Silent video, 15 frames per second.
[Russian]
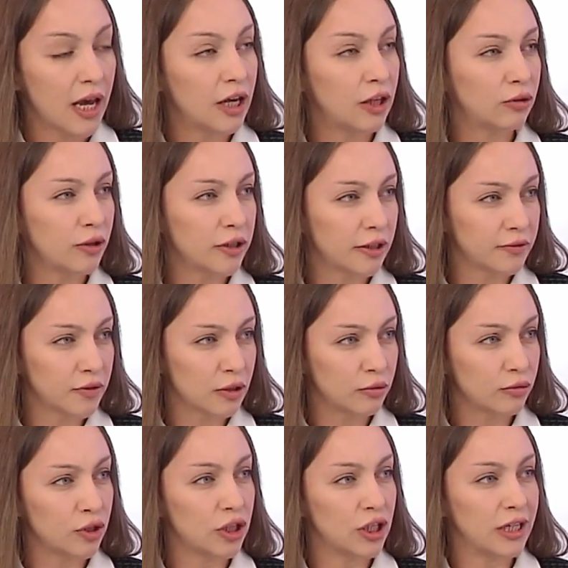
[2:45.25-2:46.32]
и только в
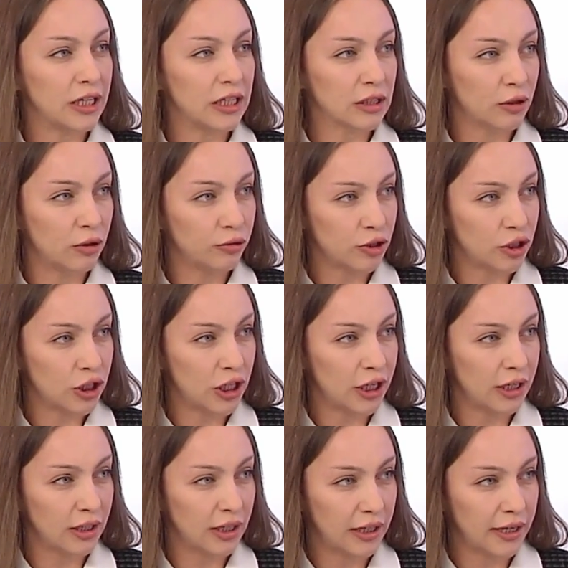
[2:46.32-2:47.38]
случае
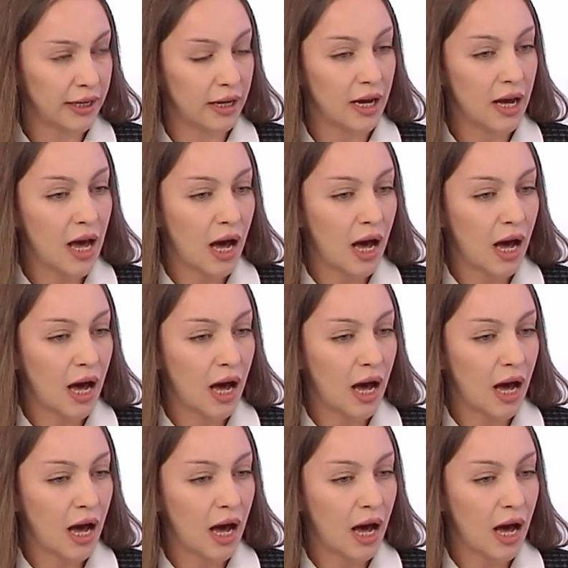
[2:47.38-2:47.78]
исключения